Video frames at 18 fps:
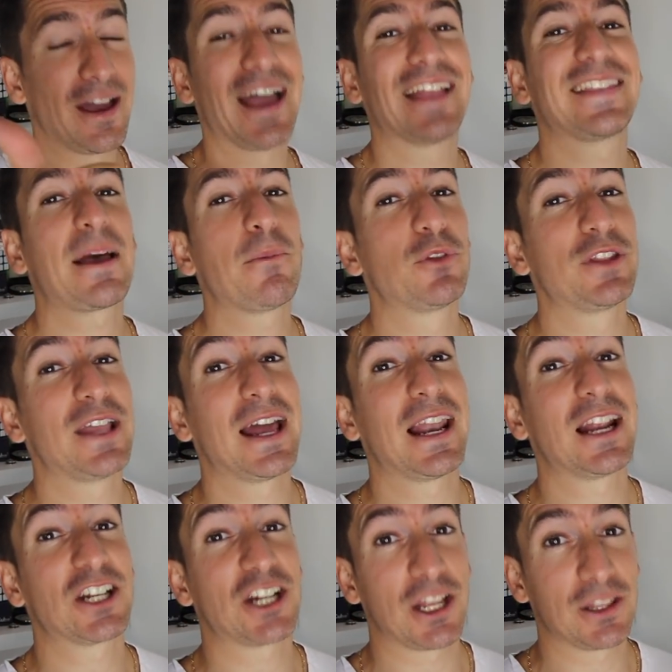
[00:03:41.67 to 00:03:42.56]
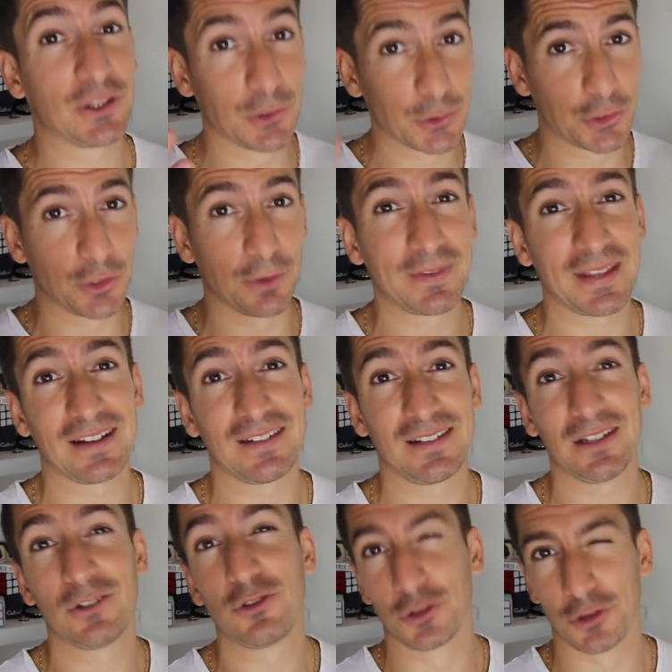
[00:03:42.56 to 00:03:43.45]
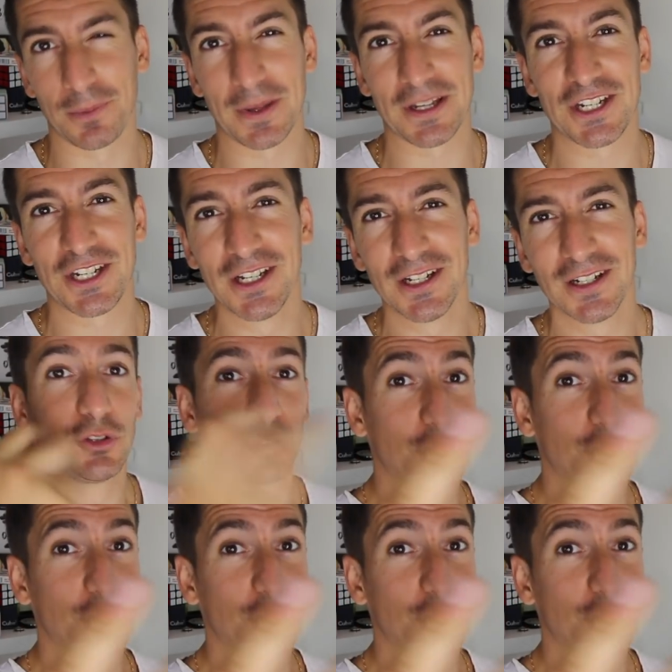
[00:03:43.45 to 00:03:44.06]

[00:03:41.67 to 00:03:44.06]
1. Être abonné à la chaîne YouTube, celle-ci, Tuto Magie.